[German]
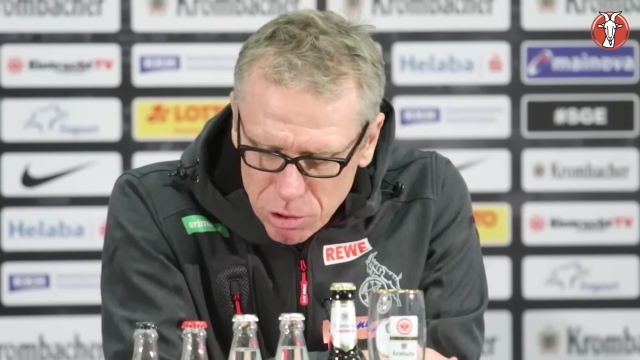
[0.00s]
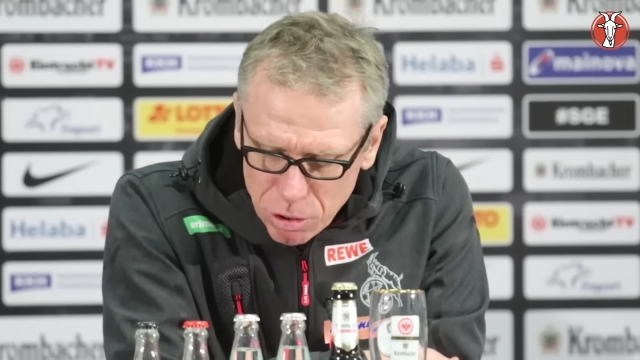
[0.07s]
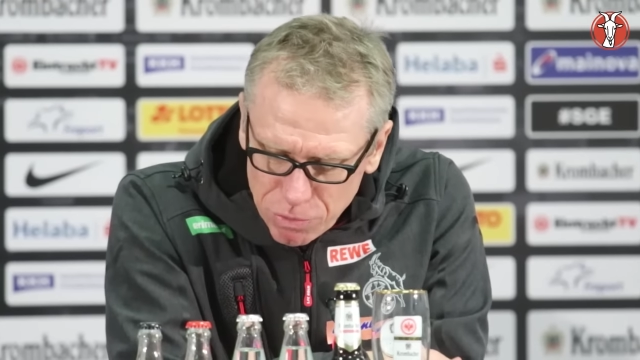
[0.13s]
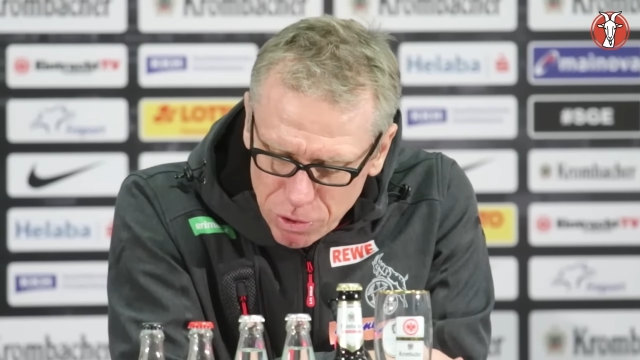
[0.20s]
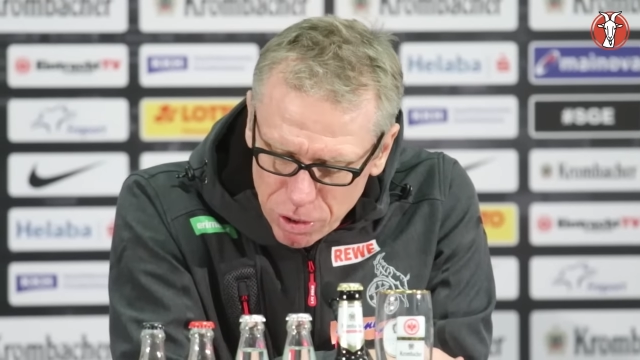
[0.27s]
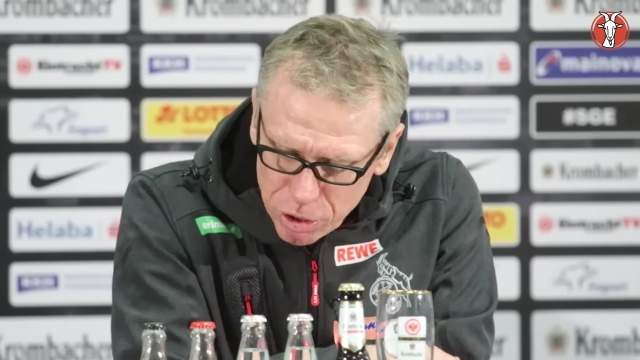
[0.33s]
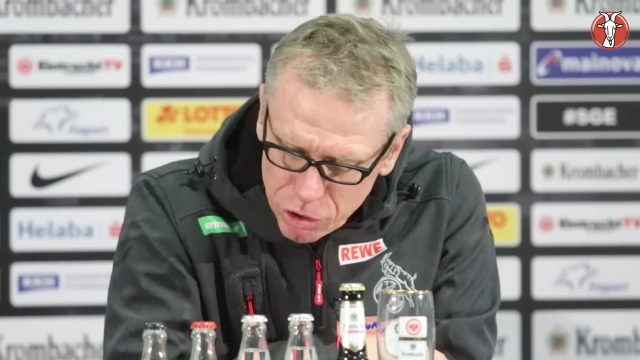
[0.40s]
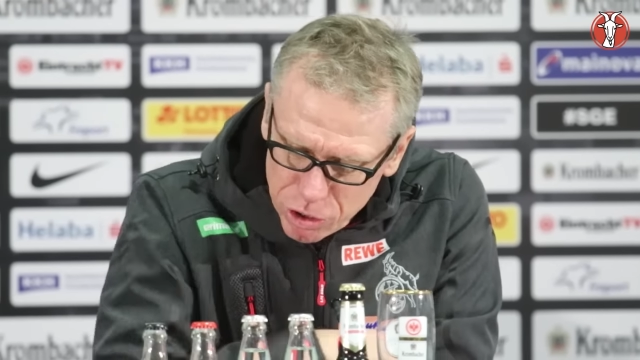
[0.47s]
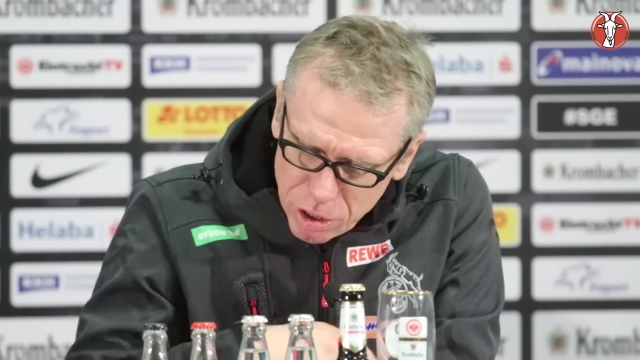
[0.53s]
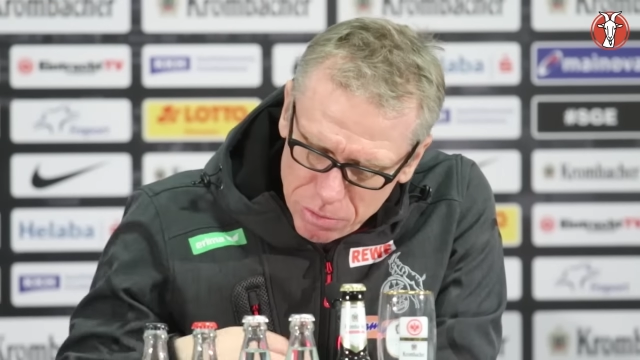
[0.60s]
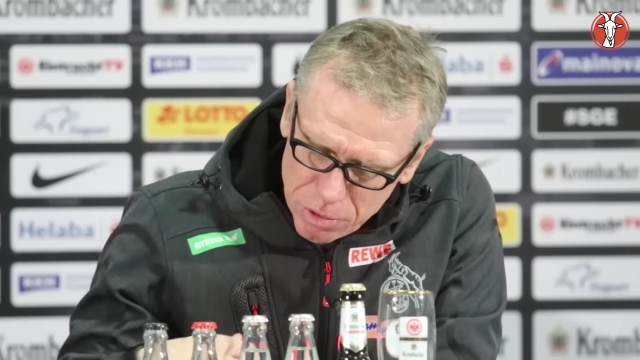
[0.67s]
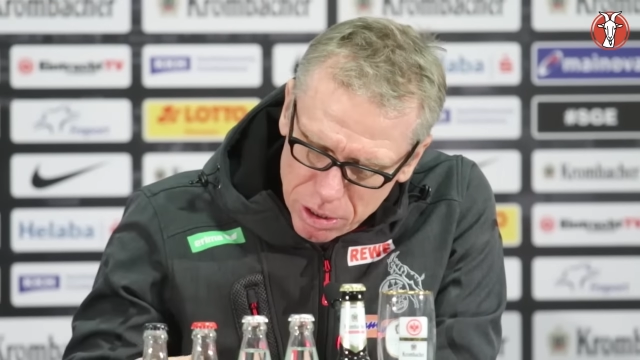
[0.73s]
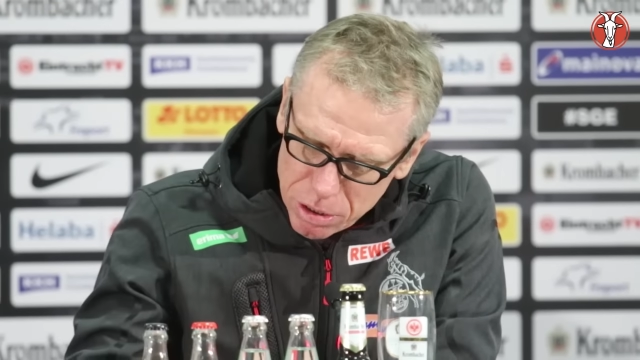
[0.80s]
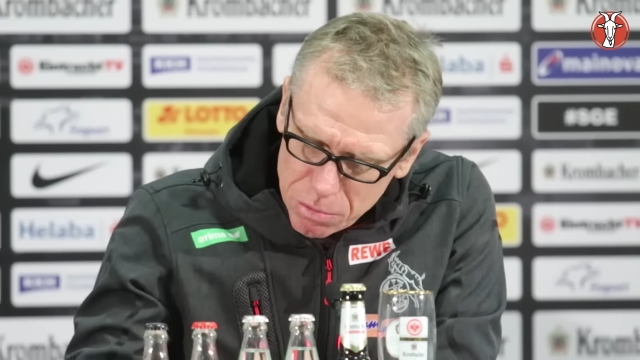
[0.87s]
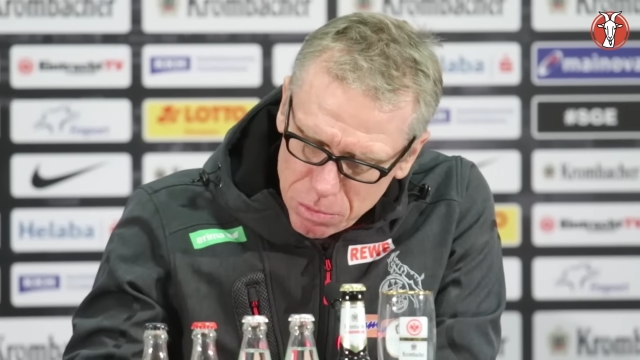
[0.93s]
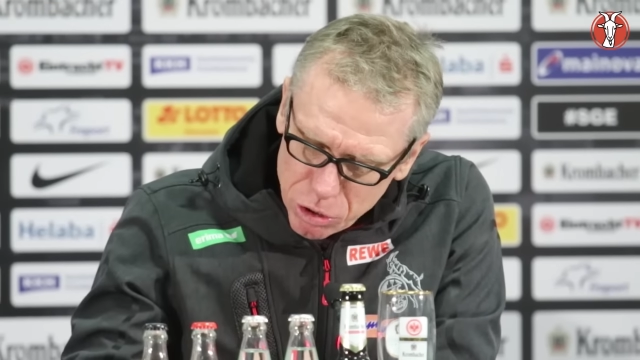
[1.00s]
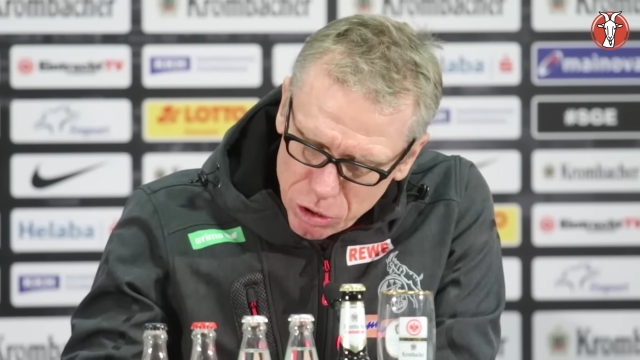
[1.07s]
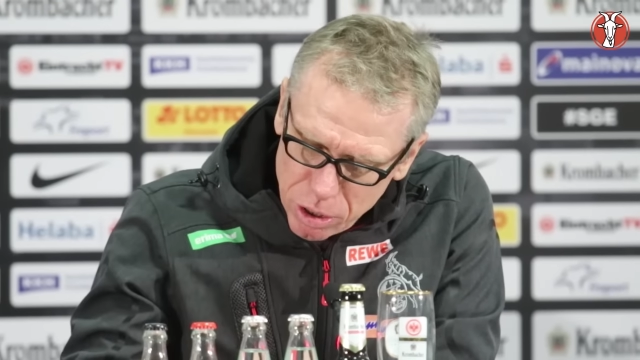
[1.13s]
da vorne stehen, wenn wir jetzt mal